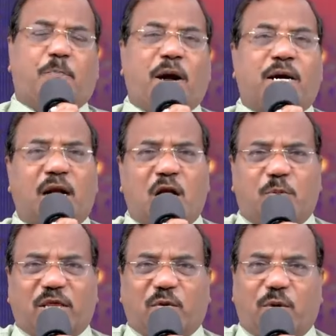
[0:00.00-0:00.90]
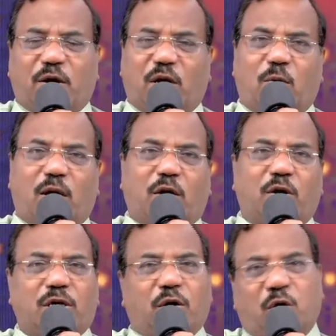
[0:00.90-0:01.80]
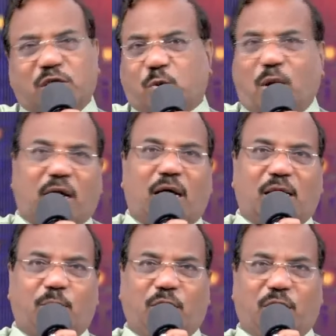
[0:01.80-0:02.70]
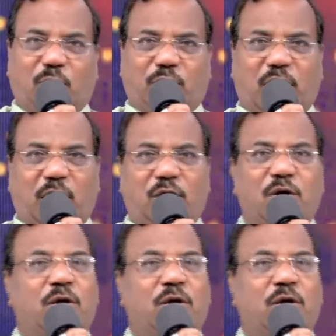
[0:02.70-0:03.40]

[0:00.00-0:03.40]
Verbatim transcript: పన్నెండు మంది వేగుల వారిలో యహోశివ కాలేబులు కూడా ఉన్నారు